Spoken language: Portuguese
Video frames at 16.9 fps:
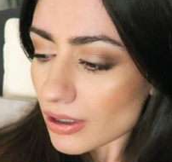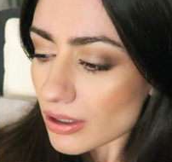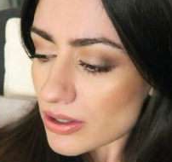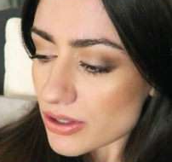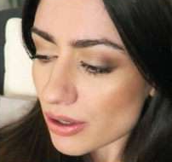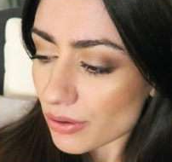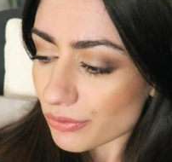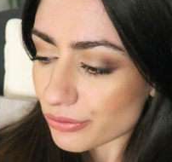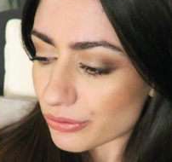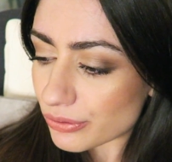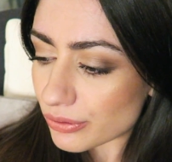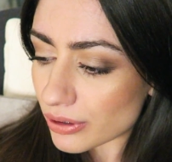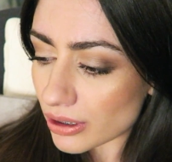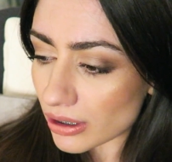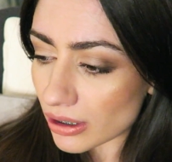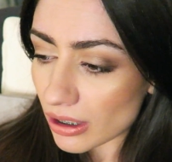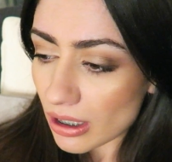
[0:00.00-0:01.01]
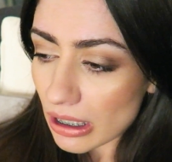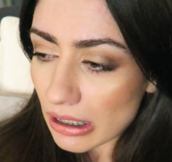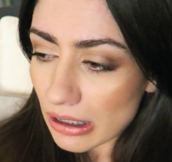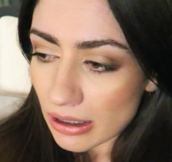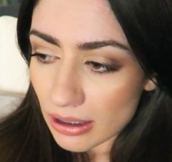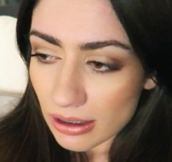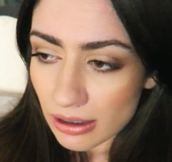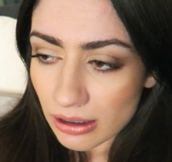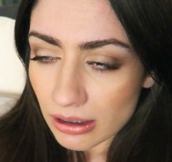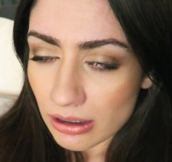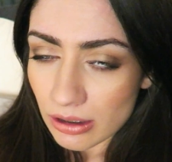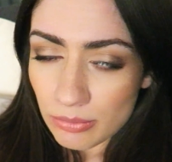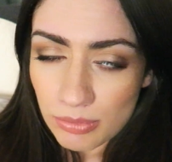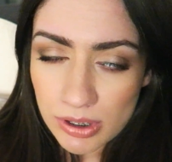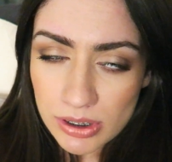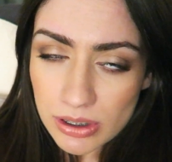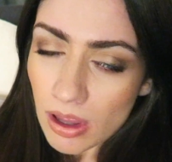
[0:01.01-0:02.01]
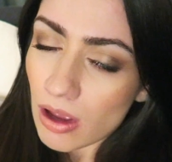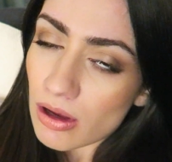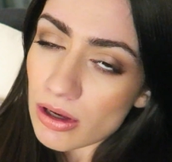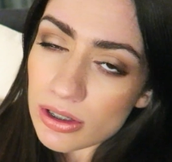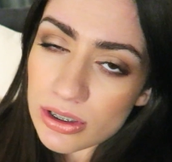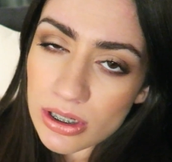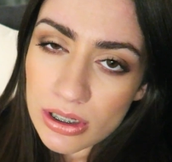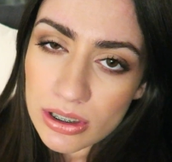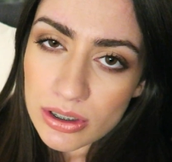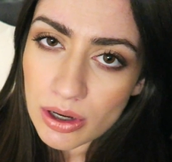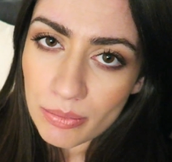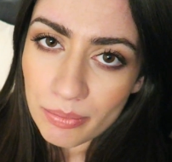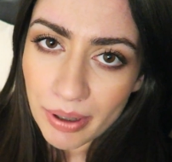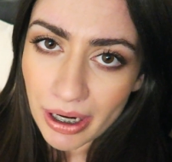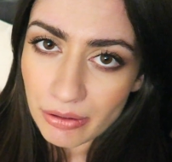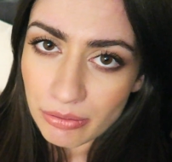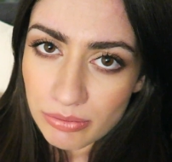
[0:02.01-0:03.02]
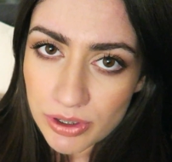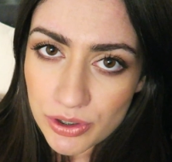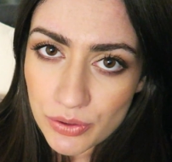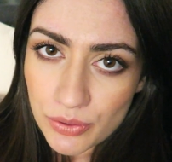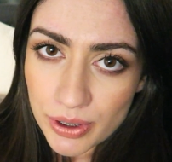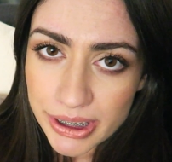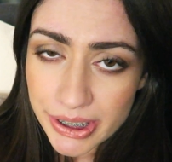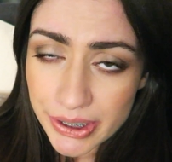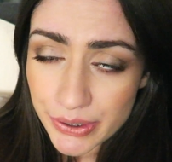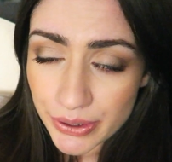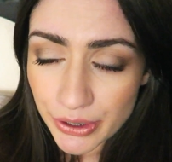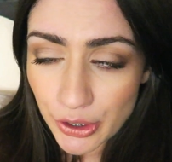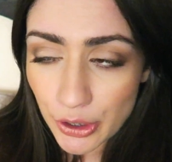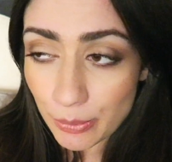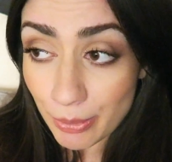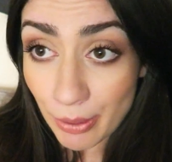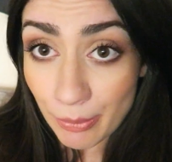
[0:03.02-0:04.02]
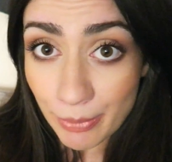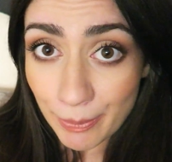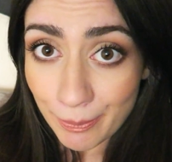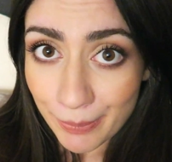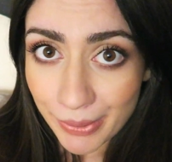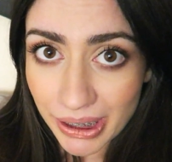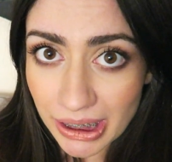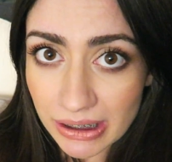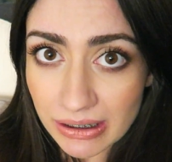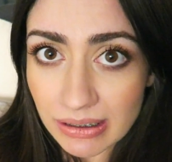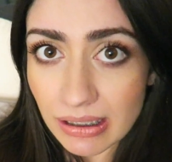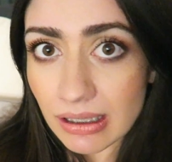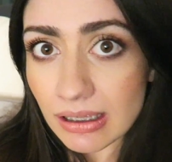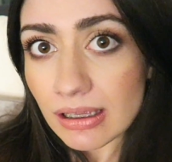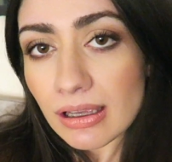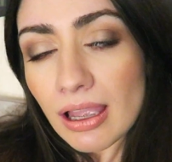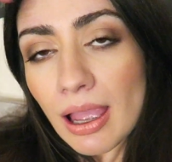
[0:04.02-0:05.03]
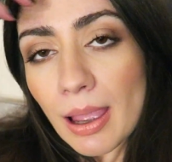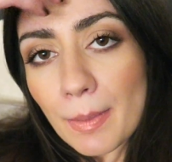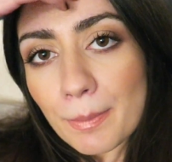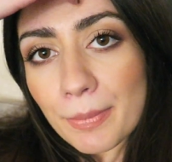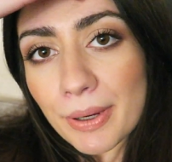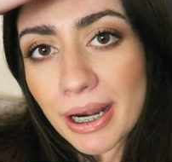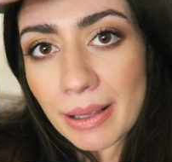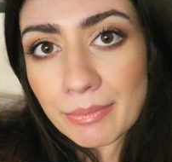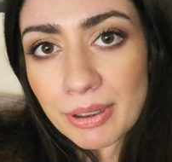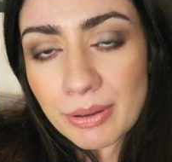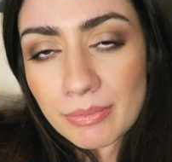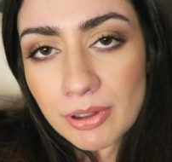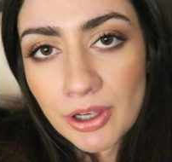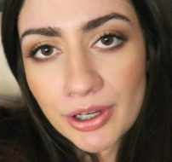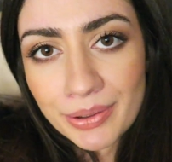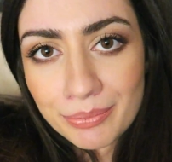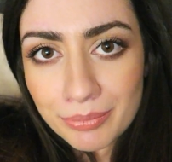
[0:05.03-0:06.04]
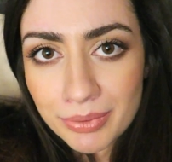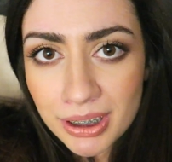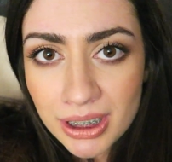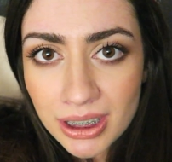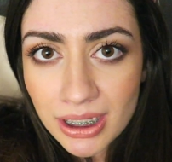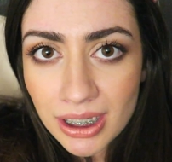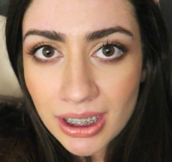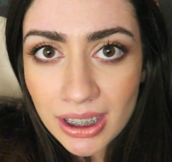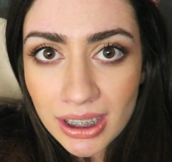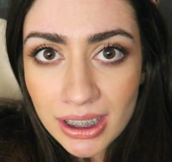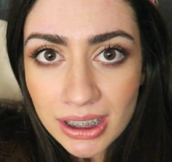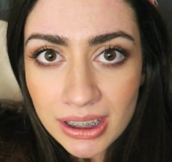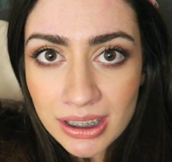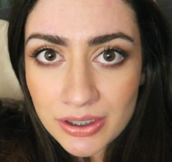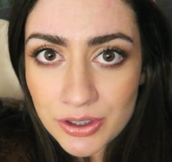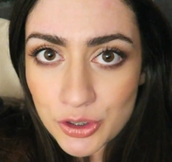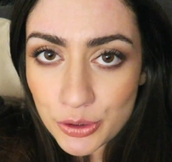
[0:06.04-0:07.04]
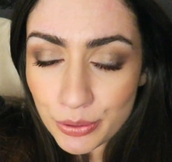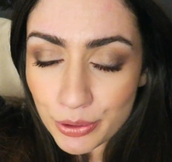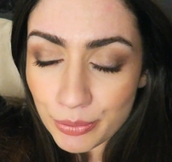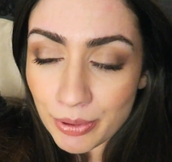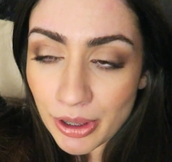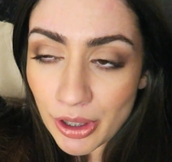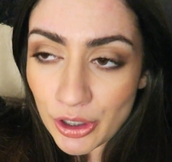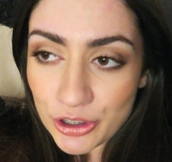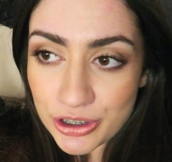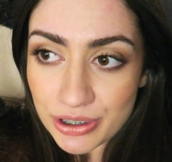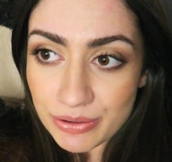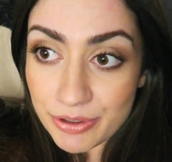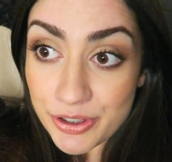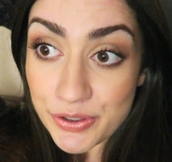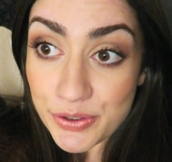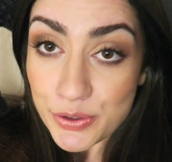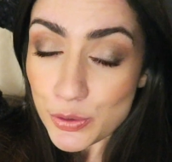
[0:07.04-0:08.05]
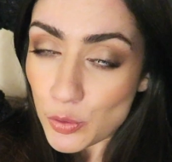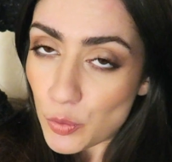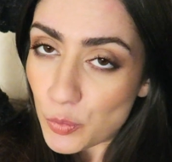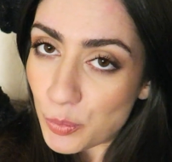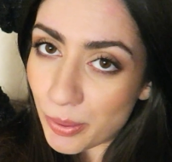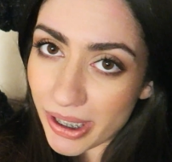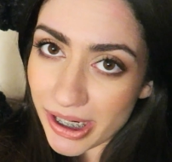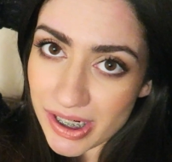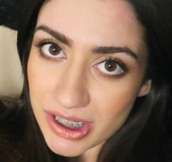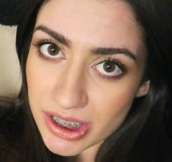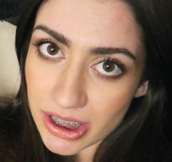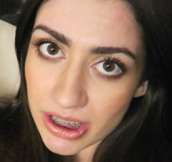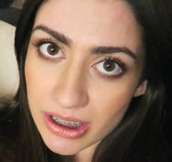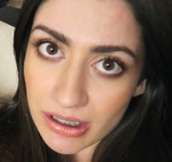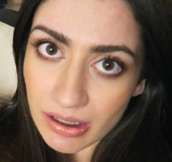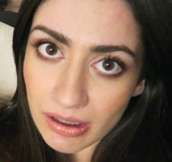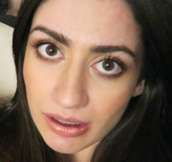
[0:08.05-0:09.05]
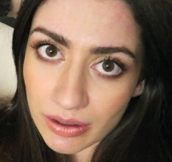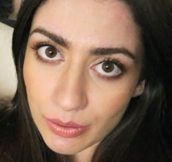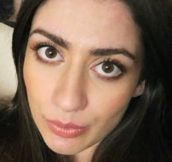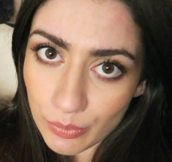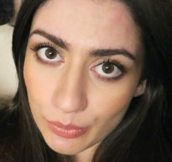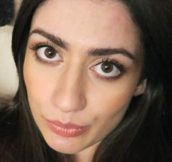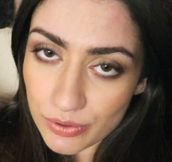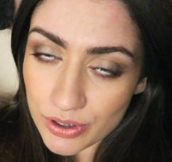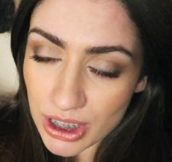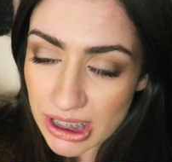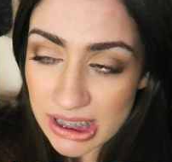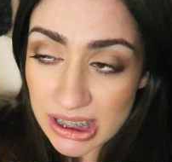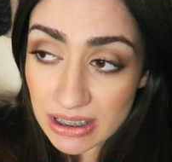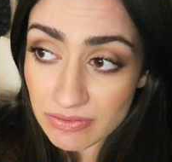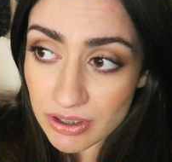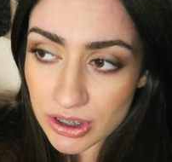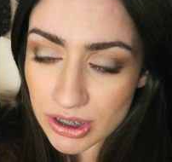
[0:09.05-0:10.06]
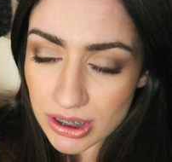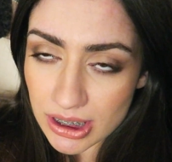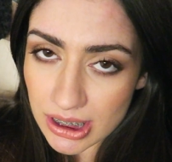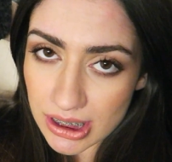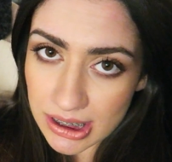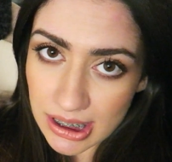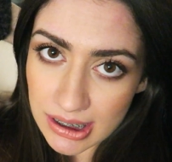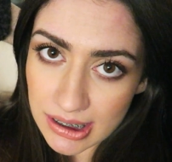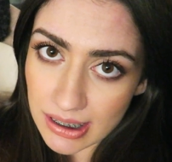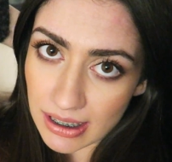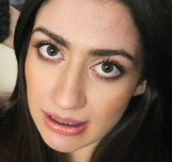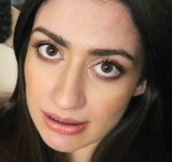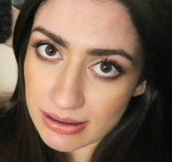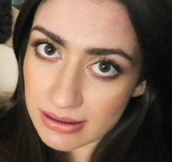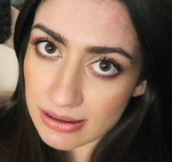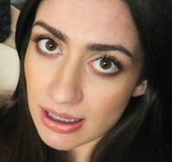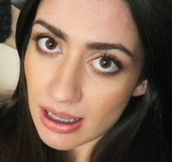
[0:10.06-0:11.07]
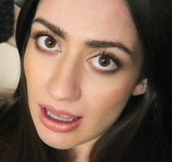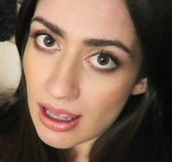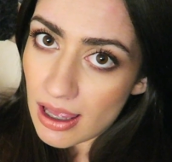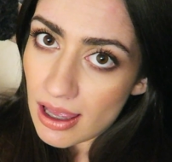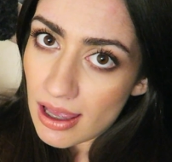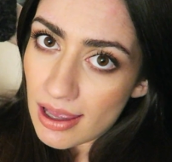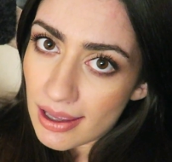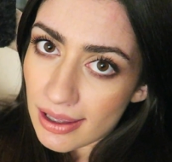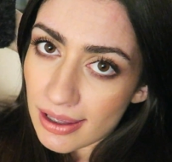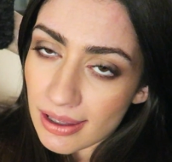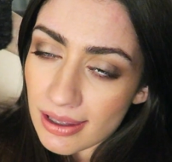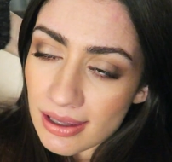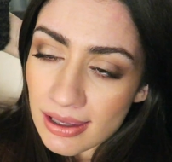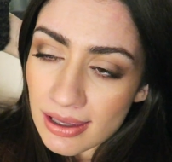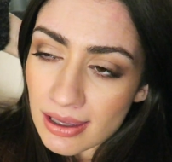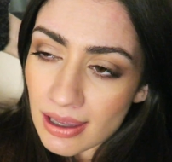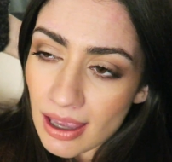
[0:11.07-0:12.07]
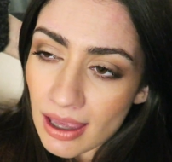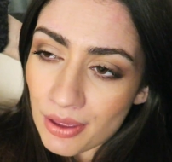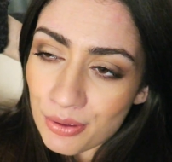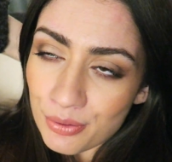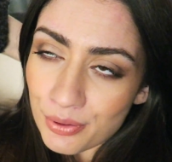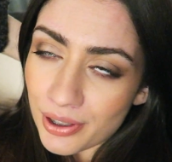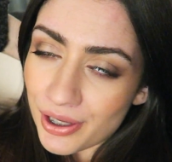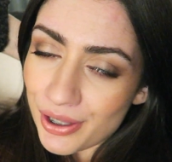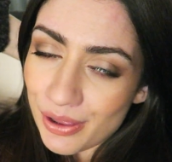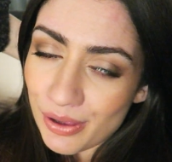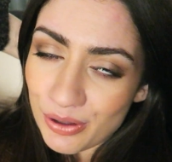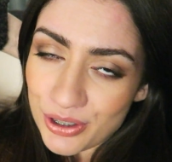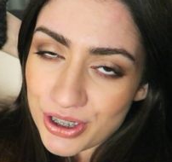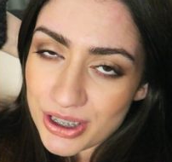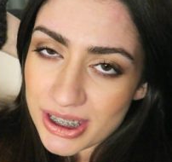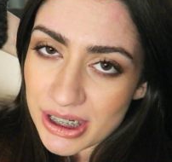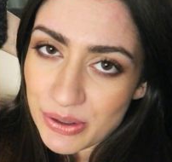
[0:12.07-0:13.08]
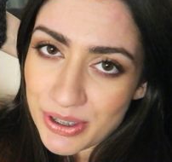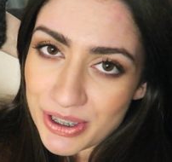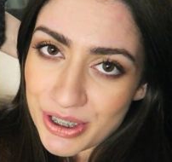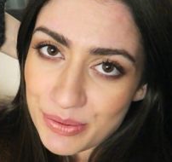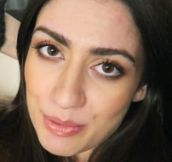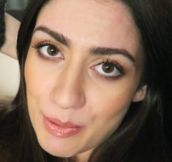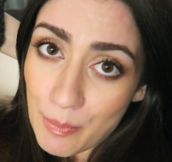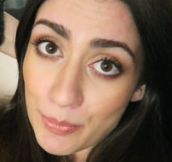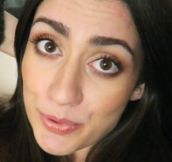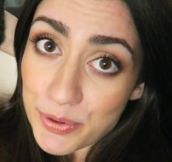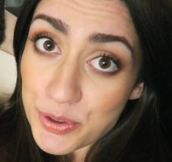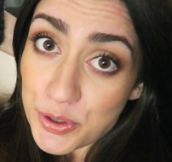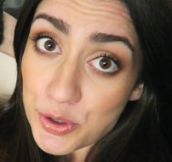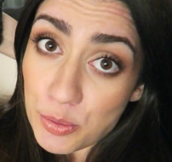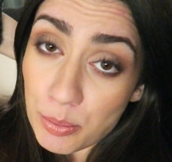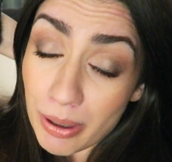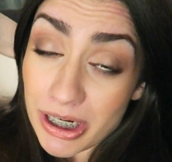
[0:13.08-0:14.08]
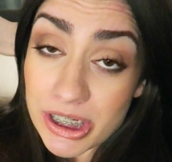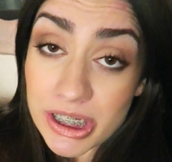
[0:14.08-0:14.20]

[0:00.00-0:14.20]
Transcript: só fui a umas lojas, comprar umas coisas. Eu queria comprar uma prenda para a minha melhor amiga e descobri uma loja super gira que eu já tinha visto na internet e adorei a loja, tem coisas mesmo super